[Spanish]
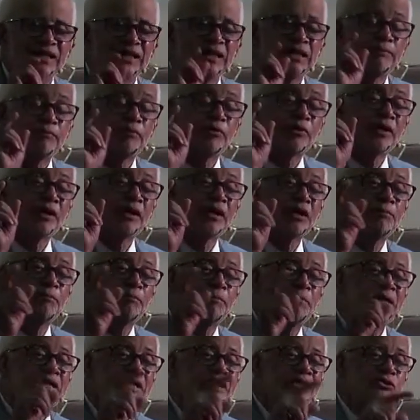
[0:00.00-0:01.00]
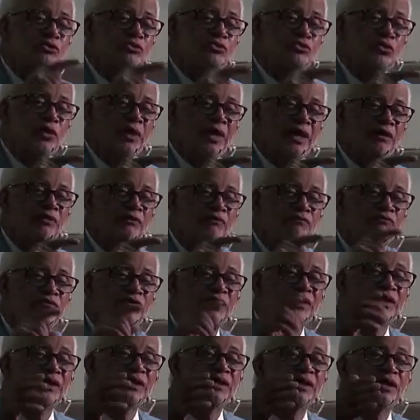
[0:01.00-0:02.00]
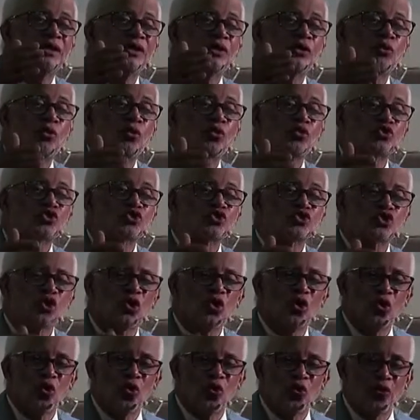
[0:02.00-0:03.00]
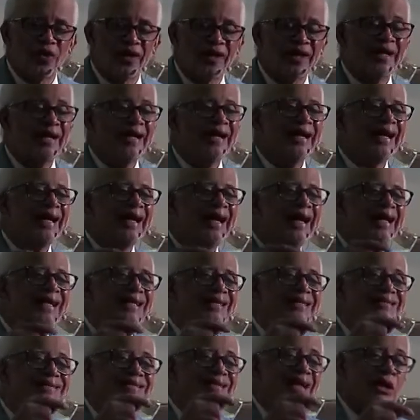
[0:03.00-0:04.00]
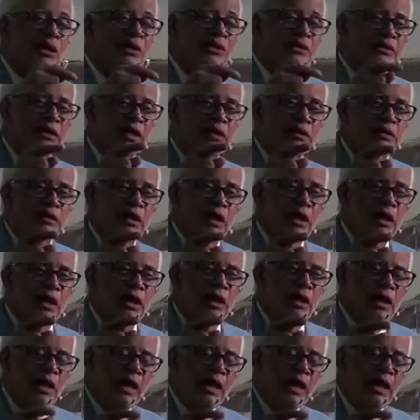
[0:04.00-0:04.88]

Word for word: Y por el Espíritu él usó, él dice, entienda,